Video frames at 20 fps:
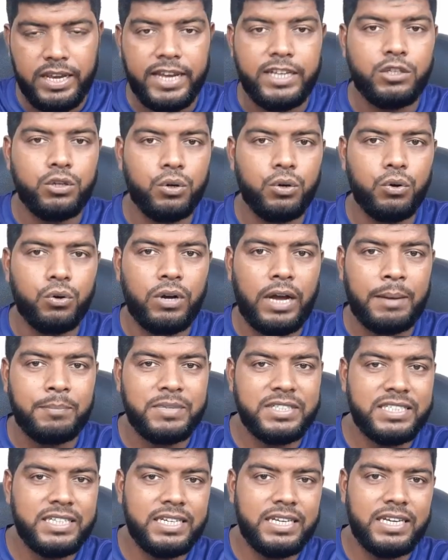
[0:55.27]
এর জন্য
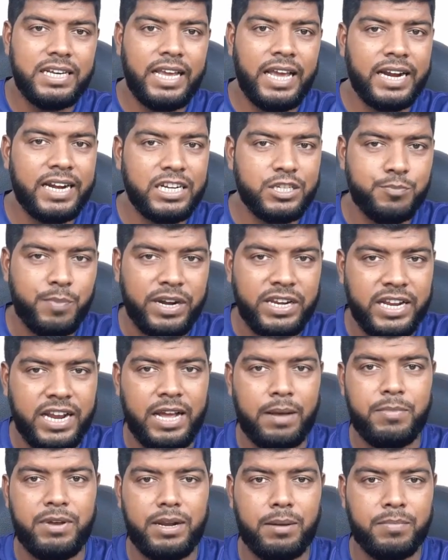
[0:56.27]
আপনি যে এক গ্লাস পানি
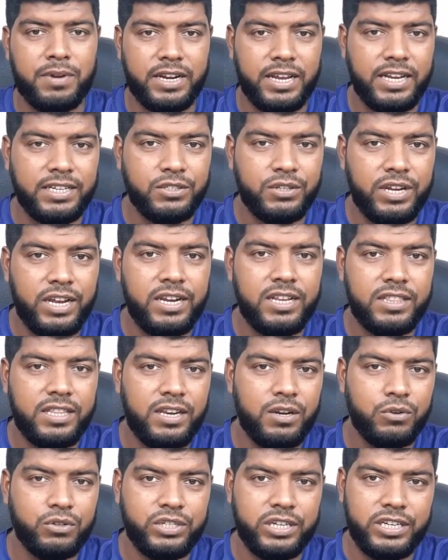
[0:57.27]
খাবেন আপনাকে একজন এনে
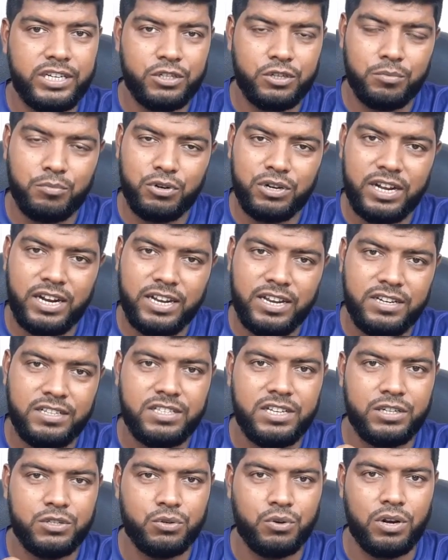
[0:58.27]
দিল সেটা সম্পর্কে আগে
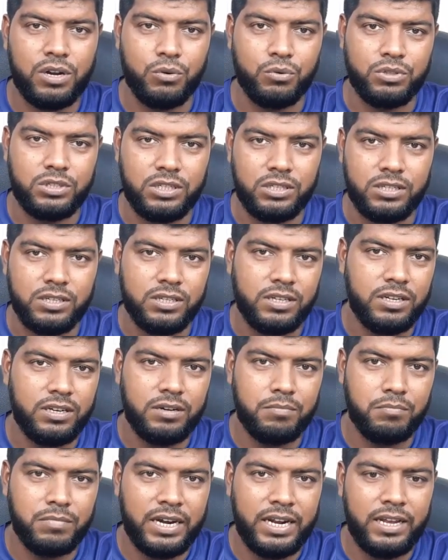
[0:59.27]
রিসার্চ করা উচিত
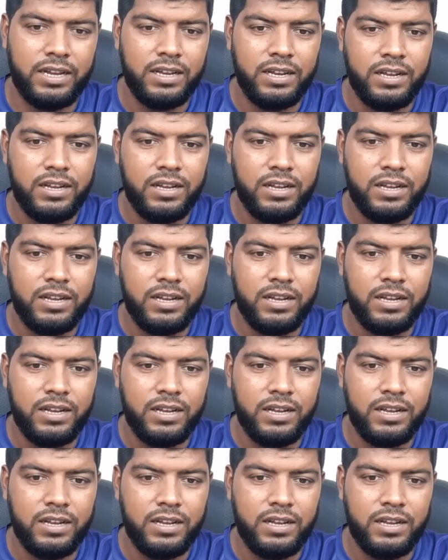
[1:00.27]
মানে